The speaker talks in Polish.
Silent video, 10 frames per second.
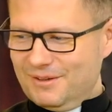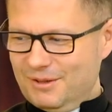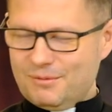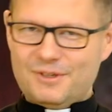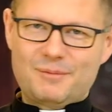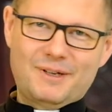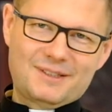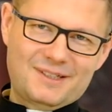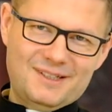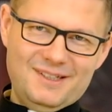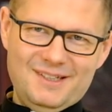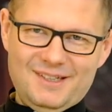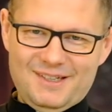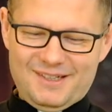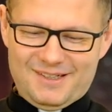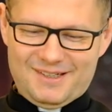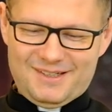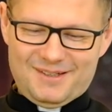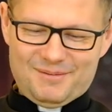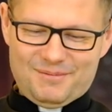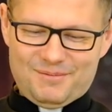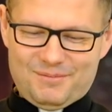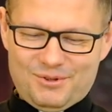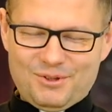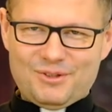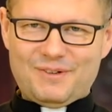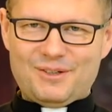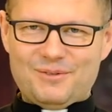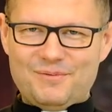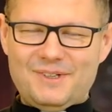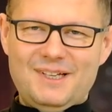dobrą herbatkę yy, przygotowaną.